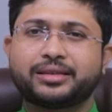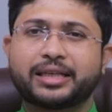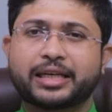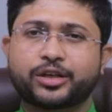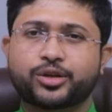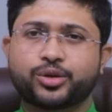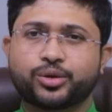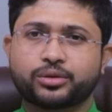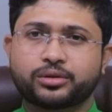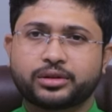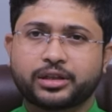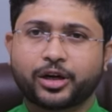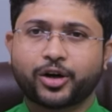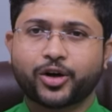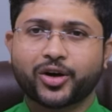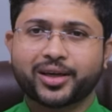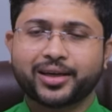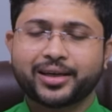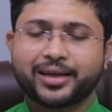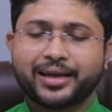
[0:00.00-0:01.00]
ইনটেক করতে
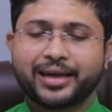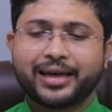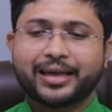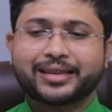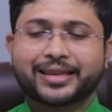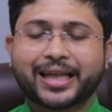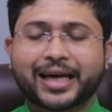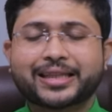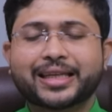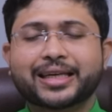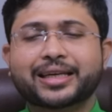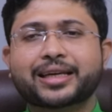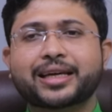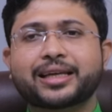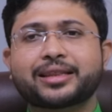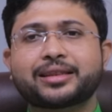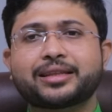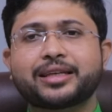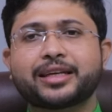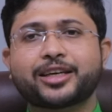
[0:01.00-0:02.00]
হয় তাদের
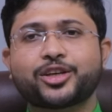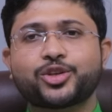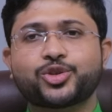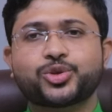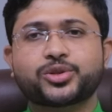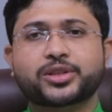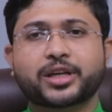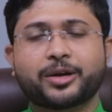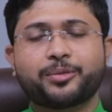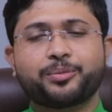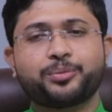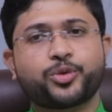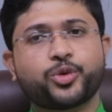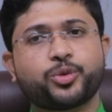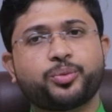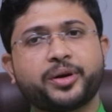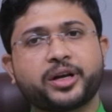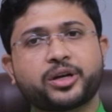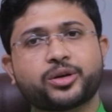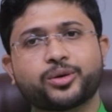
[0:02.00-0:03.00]
ক্ষেত্রে কিছুটা
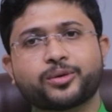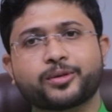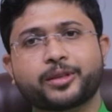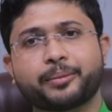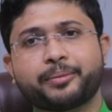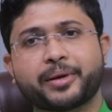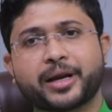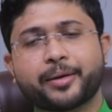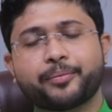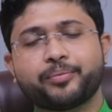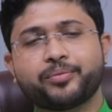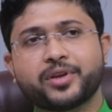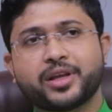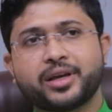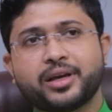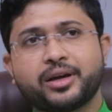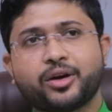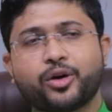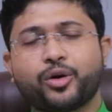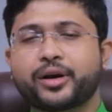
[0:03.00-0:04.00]
ইম্প্রুভমেন্ট হতে পারে
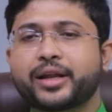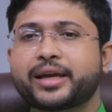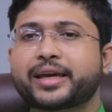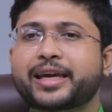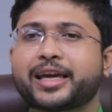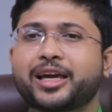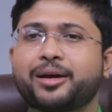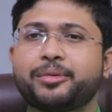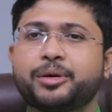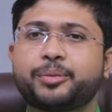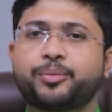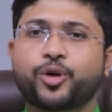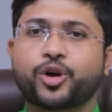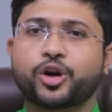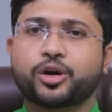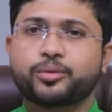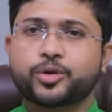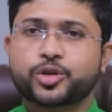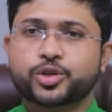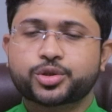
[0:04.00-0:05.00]
অনেককেই আমি
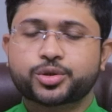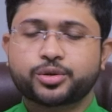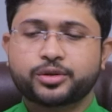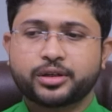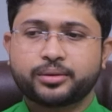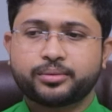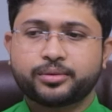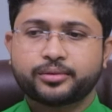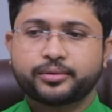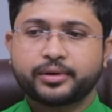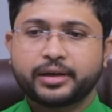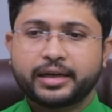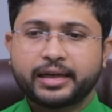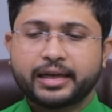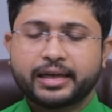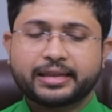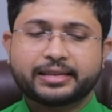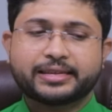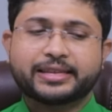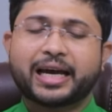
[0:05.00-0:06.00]
পরামর্শ দেব
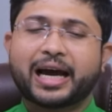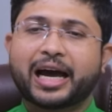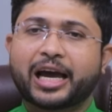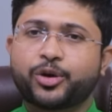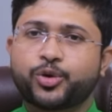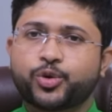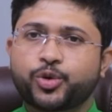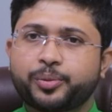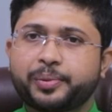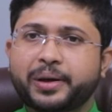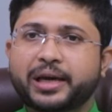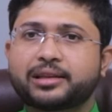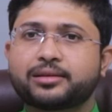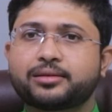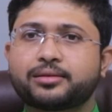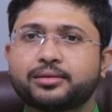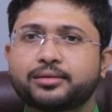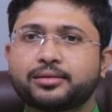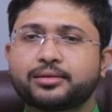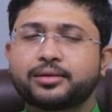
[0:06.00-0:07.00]
যে আয়ুর্বেদ
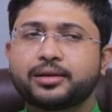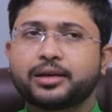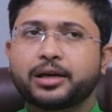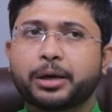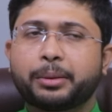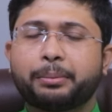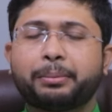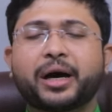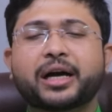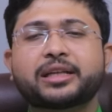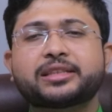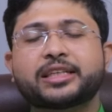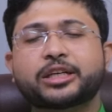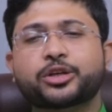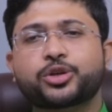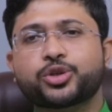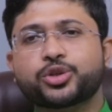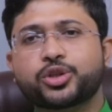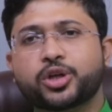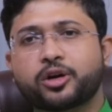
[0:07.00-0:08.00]
বা যে
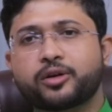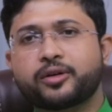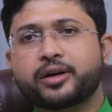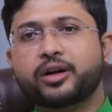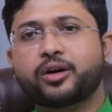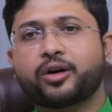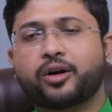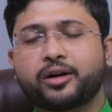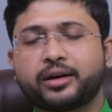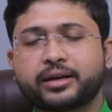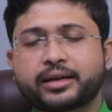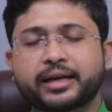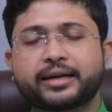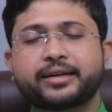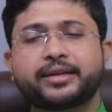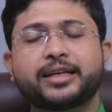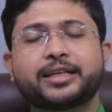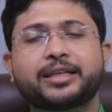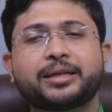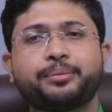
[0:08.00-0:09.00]
কোনো ধরনের
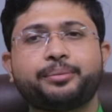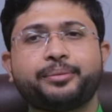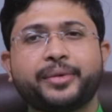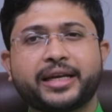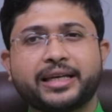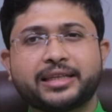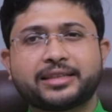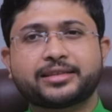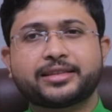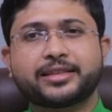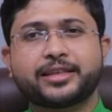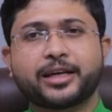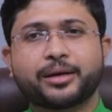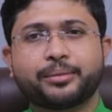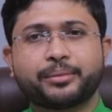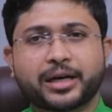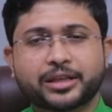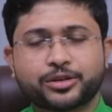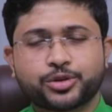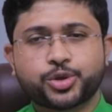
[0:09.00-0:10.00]
অল্টারনেটিভ
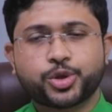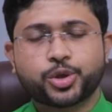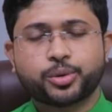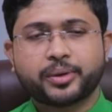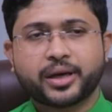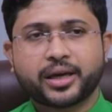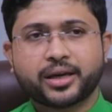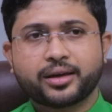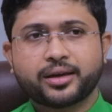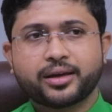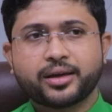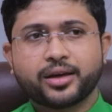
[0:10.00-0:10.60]
মেডিসিনের মাধ্যমে